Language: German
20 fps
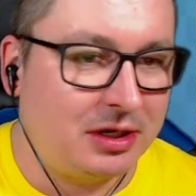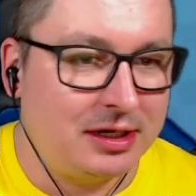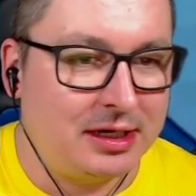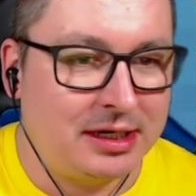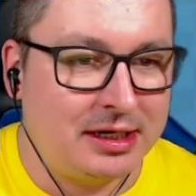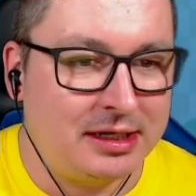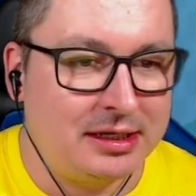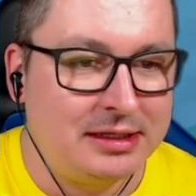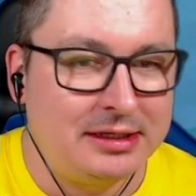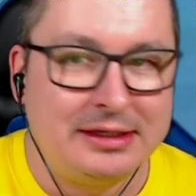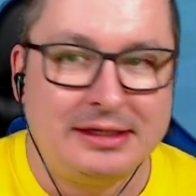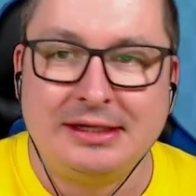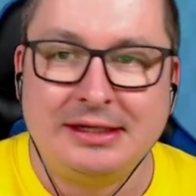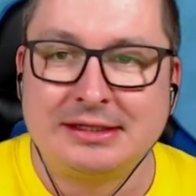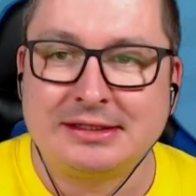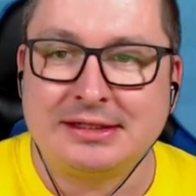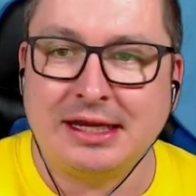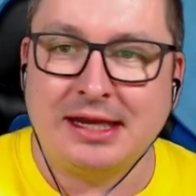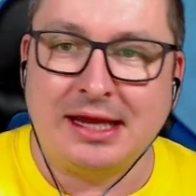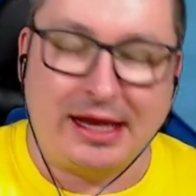Dollar.
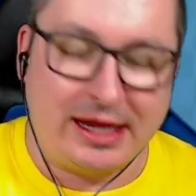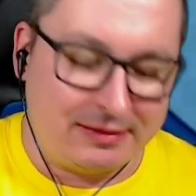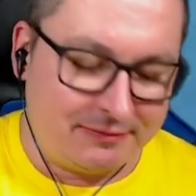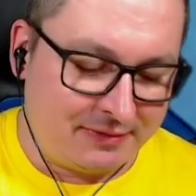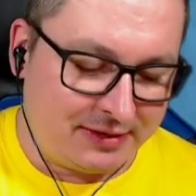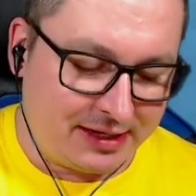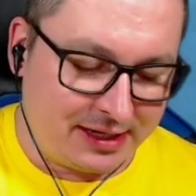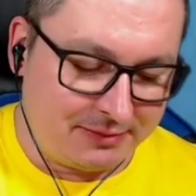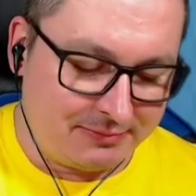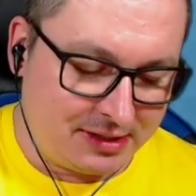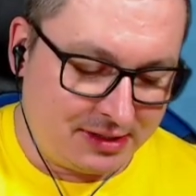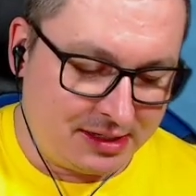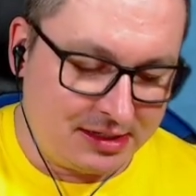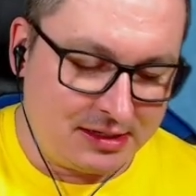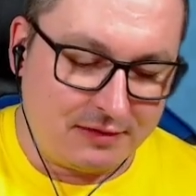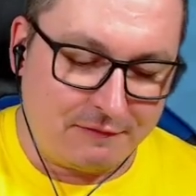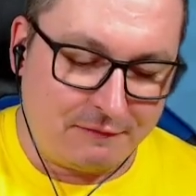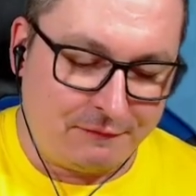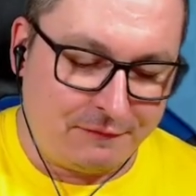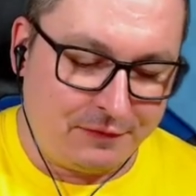Dann haben wir
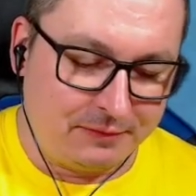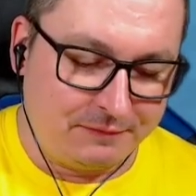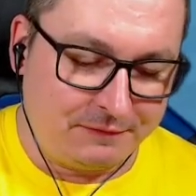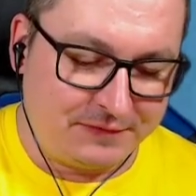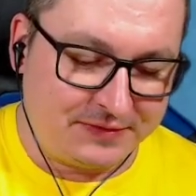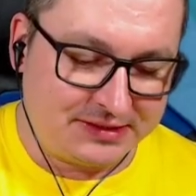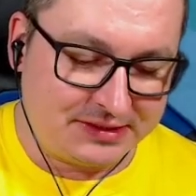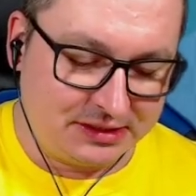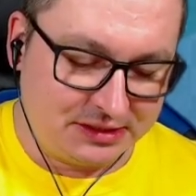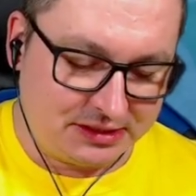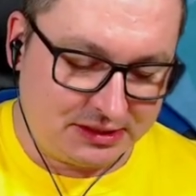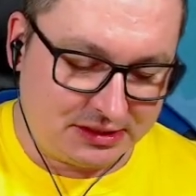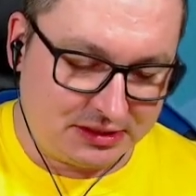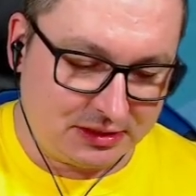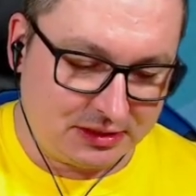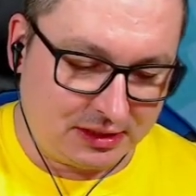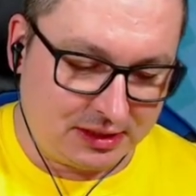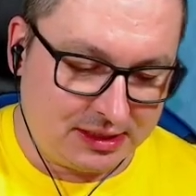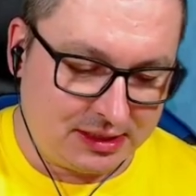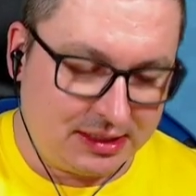einmal 50
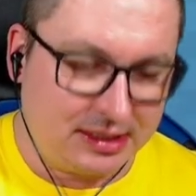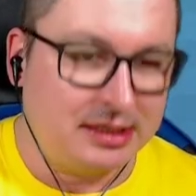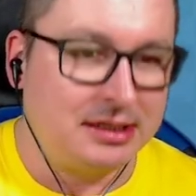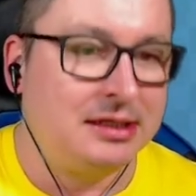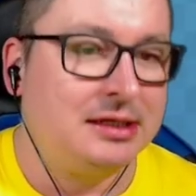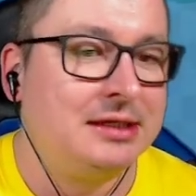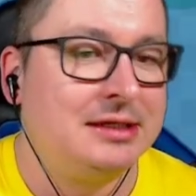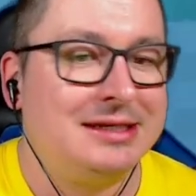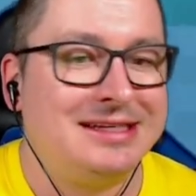Dollar.